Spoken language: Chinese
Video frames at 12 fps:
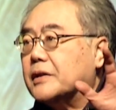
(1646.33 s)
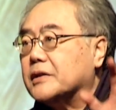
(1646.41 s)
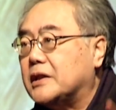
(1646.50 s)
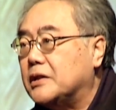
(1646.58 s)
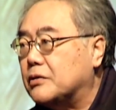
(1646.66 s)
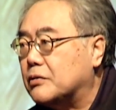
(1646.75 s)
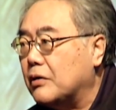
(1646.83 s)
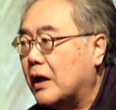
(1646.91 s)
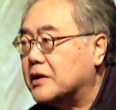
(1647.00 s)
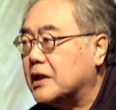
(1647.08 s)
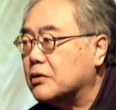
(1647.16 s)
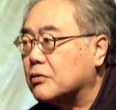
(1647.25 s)
信虽然
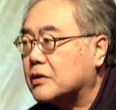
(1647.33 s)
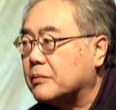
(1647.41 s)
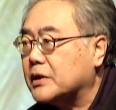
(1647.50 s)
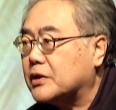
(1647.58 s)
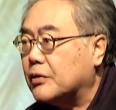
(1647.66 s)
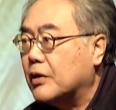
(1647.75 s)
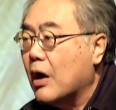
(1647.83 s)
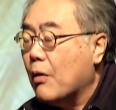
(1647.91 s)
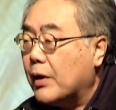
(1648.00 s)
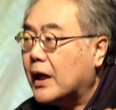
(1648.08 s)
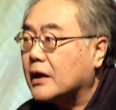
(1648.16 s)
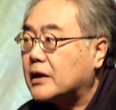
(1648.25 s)
信主这么久，
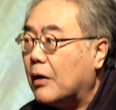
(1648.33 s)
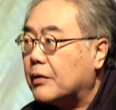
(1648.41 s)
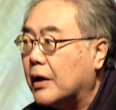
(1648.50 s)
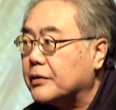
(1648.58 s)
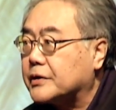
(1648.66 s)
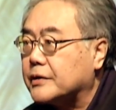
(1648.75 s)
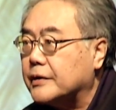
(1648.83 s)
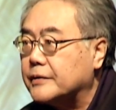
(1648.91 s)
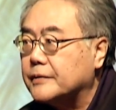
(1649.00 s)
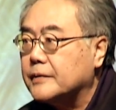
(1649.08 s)
为他祷告时候，